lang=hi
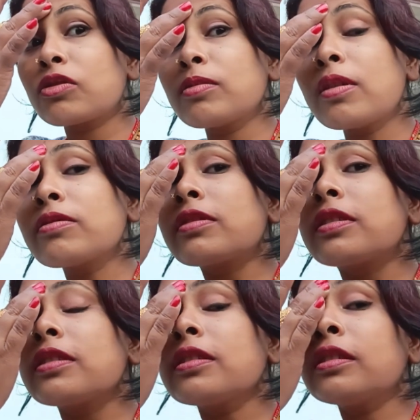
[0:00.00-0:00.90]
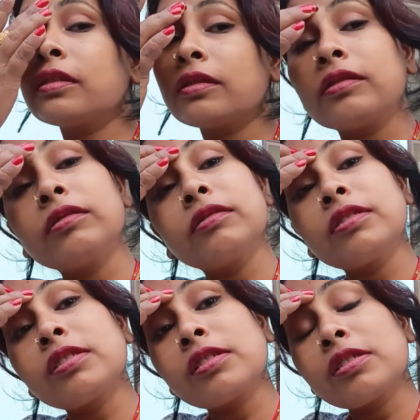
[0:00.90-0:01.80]
सुबह उठती
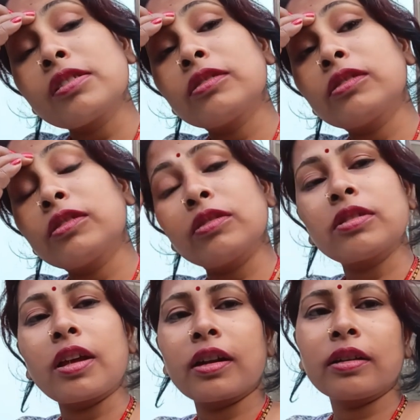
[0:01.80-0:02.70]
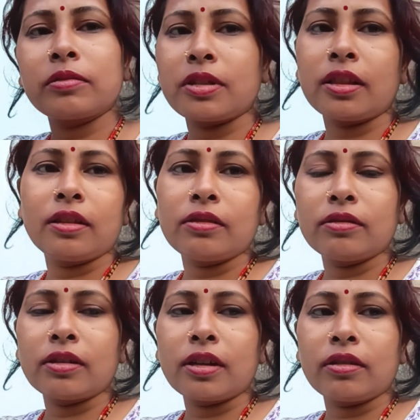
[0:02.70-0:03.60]
तो सारा काम जल्दी
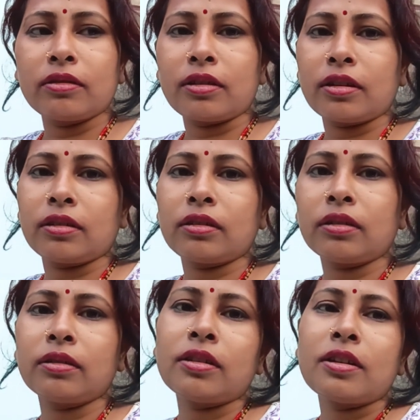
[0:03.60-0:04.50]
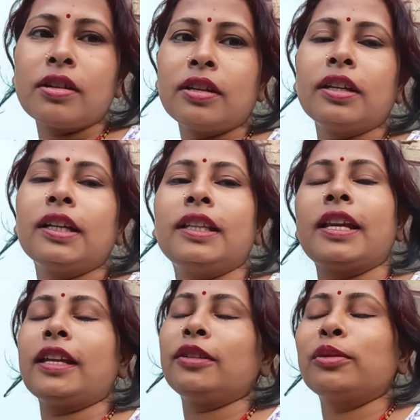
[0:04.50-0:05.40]
हो गया होता
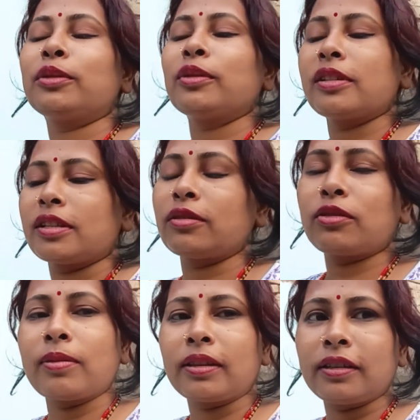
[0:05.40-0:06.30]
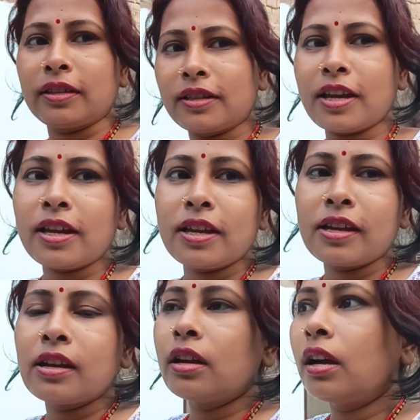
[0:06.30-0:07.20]
नहीं दोस्तों ऐसा कुछ बात नहीं है
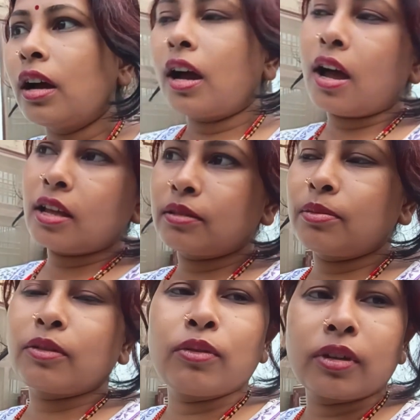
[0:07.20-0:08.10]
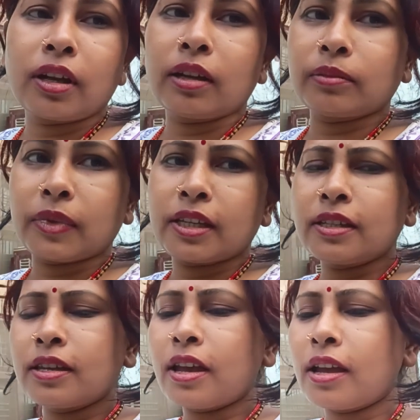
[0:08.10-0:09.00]
आज भी कोई काम
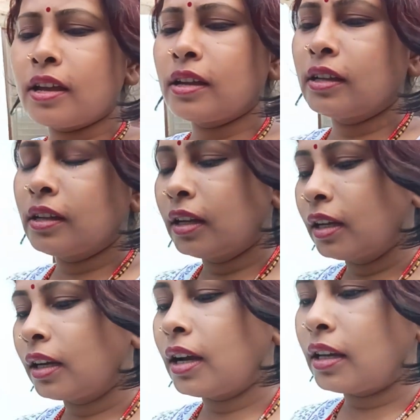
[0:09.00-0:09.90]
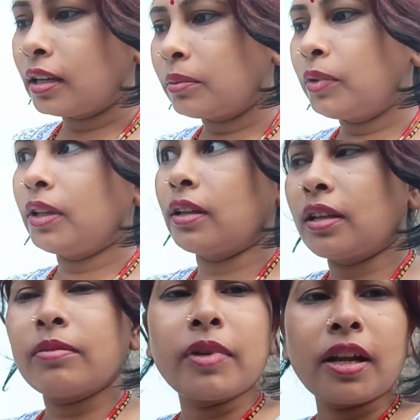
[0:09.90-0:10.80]
नहीं है खाना पीना
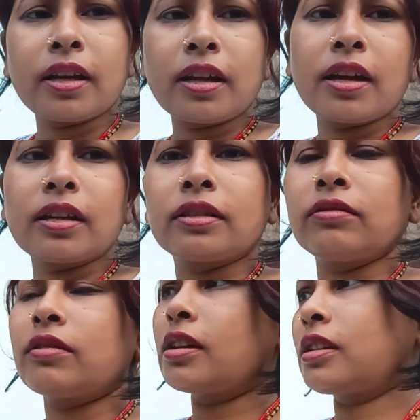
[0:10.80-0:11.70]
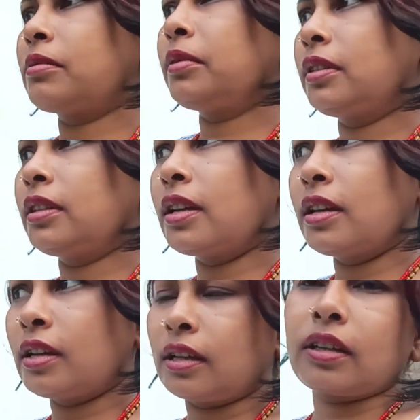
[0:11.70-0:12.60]
नहीं बनाना है क्योंकि हस्बैंड जी
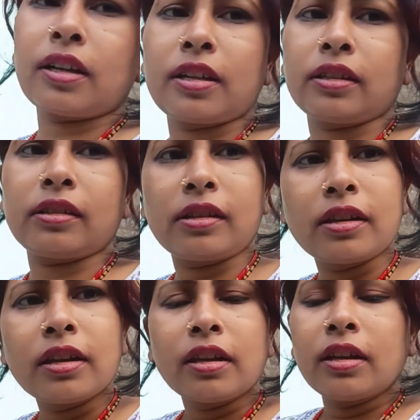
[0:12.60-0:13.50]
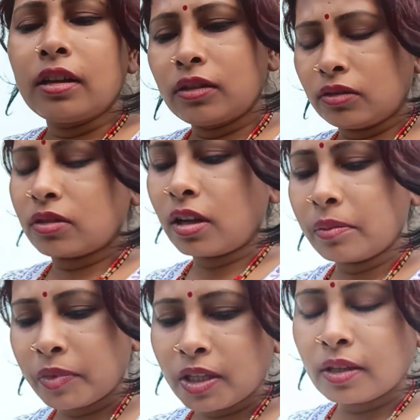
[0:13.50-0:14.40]
गए हैं कहीं कुछ
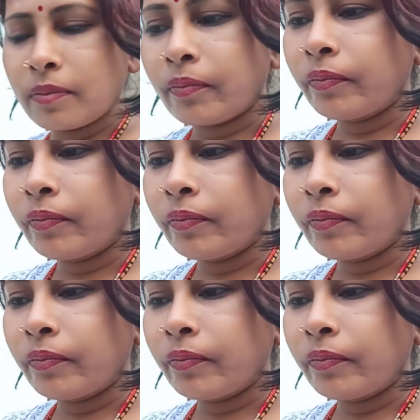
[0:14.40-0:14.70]
काम से